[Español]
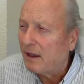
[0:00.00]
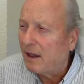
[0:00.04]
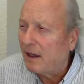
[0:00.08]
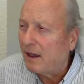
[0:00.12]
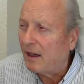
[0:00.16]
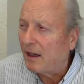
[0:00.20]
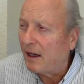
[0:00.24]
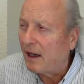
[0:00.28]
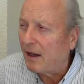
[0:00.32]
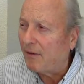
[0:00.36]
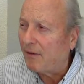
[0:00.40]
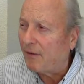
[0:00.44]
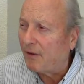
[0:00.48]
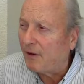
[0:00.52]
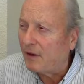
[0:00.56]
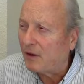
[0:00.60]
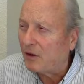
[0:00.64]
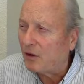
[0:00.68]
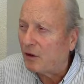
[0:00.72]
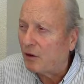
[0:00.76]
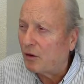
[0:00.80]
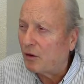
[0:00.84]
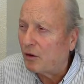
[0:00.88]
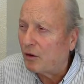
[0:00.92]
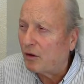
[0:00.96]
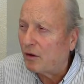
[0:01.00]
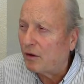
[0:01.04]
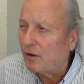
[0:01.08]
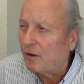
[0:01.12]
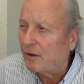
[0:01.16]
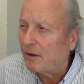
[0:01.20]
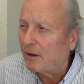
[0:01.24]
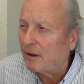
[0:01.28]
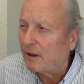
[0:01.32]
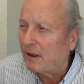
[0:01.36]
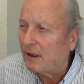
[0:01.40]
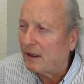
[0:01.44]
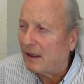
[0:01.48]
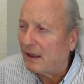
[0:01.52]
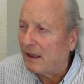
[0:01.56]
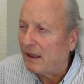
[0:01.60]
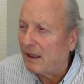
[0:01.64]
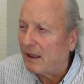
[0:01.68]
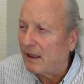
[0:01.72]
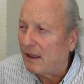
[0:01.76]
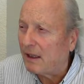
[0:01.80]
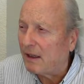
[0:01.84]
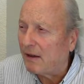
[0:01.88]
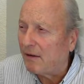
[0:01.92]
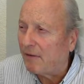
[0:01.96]
en Éfeso
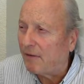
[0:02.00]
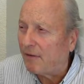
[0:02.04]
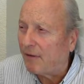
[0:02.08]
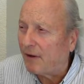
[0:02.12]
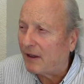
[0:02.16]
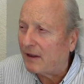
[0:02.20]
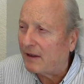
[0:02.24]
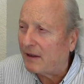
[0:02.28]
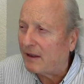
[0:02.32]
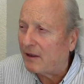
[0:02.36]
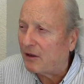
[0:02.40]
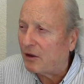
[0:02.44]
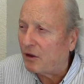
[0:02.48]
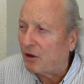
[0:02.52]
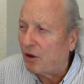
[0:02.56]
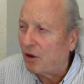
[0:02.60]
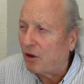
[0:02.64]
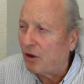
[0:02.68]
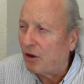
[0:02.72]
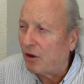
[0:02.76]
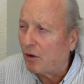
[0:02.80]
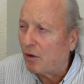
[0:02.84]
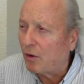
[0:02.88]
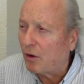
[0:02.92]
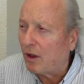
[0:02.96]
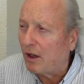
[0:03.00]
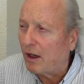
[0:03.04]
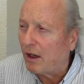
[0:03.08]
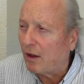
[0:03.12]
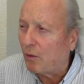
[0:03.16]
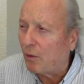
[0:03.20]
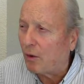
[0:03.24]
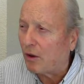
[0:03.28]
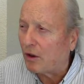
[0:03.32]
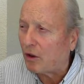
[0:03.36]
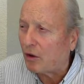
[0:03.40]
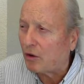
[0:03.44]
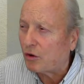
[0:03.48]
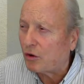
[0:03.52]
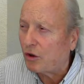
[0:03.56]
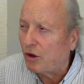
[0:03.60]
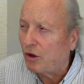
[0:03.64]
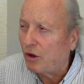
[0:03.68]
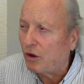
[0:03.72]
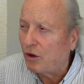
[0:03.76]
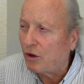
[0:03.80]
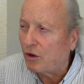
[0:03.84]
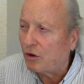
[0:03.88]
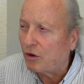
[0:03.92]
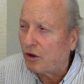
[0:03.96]
y falleció en, el
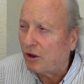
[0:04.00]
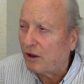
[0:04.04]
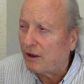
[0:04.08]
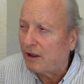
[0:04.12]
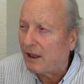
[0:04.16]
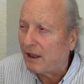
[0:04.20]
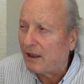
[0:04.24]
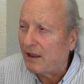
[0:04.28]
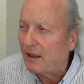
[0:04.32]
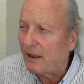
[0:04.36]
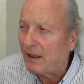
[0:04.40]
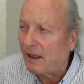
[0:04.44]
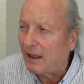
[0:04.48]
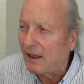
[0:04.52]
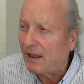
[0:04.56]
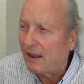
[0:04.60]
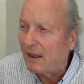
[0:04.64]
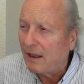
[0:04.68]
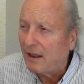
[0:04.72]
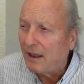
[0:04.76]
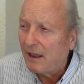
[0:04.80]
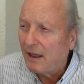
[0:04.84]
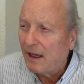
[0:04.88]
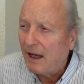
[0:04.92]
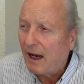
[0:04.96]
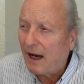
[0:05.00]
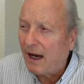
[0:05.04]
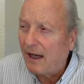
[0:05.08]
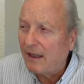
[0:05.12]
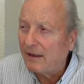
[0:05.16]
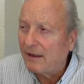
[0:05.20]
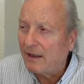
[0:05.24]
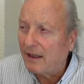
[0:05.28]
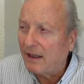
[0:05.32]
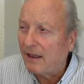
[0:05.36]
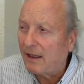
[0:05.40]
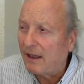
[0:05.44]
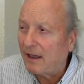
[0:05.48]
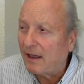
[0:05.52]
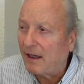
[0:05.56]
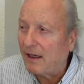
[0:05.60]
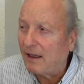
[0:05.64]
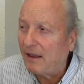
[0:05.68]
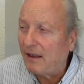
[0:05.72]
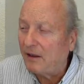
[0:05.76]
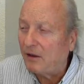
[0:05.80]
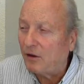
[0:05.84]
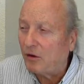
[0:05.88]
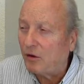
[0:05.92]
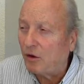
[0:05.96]
470 antes de
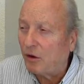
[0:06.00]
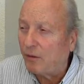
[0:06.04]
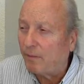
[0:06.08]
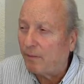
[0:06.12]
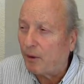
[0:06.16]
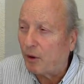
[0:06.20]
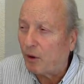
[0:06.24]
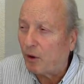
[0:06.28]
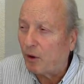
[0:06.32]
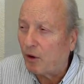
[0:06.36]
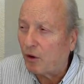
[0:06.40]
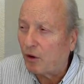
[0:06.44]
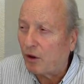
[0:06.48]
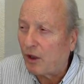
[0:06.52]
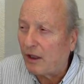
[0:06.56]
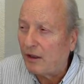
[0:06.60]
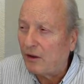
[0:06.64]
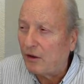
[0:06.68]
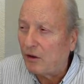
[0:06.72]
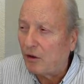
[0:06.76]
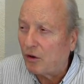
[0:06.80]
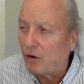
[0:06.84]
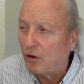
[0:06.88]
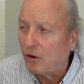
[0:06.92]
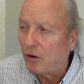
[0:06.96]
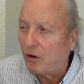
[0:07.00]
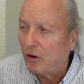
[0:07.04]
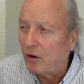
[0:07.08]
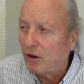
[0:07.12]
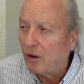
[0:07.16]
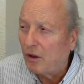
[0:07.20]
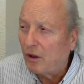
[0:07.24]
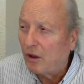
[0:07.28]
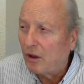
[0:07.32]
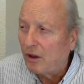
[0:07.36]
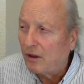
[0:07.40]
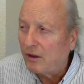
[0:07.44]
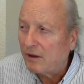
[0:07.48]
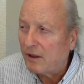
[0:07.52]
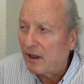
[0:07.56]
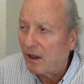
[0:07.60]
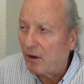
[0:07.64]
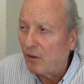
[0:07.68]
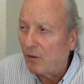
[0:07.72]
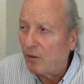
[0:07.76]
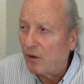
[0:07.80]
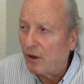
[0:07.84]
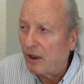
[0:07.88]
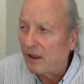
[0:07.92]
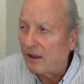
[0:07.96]
Cristo. Por lo tanto,
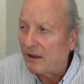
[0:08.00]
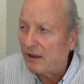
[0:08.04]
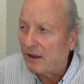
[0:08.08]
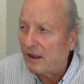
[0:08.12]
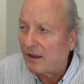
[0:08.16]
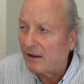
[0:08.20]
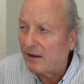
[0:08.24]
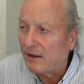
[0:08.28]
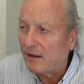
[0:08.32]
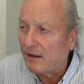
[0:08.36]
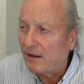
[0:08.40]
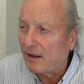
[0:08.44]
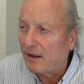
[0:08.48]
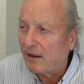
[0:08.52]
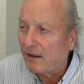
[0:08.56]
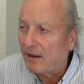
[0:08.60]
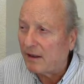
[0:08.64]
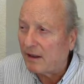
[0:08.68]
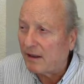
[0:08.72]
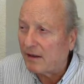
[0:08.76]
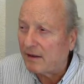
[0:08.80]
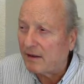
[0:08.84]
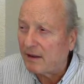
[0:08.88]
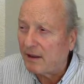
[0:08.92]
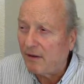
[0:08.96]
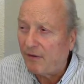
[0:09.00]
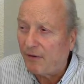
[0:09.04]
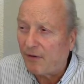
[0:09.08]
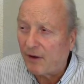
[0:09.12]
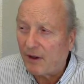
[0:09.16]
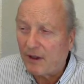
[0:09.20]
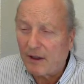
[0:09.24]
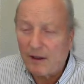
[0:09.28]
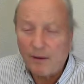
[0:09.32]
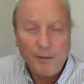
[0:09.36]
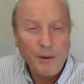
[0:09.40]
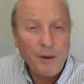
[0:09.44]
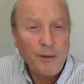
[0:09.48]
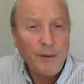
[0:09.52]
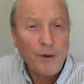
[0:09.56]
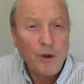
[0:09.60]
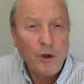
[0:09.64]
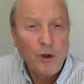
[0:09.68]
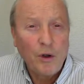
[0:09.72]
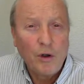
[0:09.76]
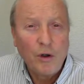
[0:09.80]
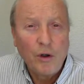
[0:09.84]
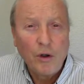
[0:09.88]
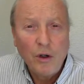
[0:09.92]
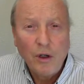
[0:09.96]
según estas, estas cifras,
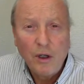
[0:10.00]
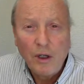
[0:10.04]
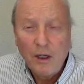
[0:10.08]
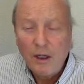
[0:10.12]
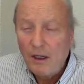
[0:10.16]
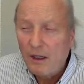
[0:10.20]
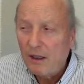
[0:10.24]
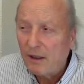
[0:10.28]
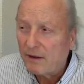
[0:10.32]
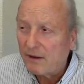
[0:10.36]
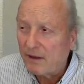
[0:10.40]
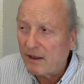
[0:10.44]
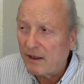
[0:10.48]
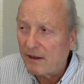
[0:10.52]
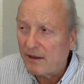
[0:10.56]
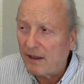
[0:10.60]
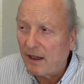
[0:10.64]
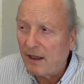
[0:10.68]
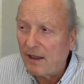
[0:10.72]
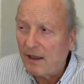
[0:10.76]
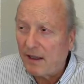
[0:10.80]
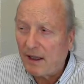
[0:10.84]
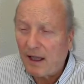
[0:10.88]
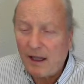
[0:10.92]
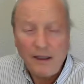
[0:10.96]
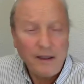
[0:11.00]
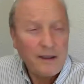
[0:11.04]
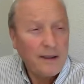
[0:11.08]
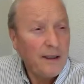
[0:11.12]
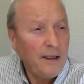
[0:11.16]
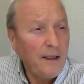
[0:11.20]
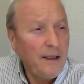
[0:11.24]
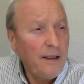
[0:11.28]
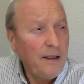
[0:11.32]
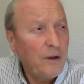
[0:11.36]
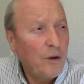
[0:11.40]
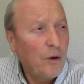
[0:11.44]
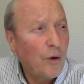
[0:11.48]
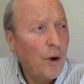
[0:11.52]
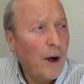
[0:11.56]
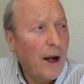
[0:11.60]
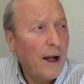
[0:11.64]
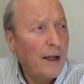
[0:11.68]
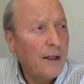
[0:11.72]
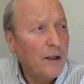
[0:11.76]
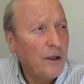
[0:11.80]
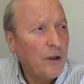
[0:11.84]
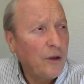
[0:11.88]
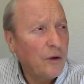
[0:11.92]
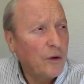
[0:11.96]
vivió 65
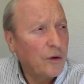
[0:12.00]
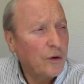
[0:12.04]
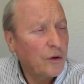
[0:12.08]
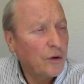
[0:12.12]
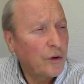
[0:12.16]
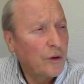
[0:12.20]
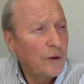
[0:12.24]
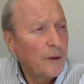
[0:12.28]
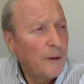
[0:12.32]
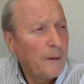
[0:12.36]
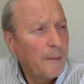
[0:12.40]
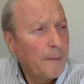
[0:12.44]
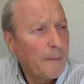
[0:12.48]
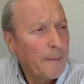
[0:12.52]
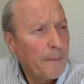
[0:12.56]
años.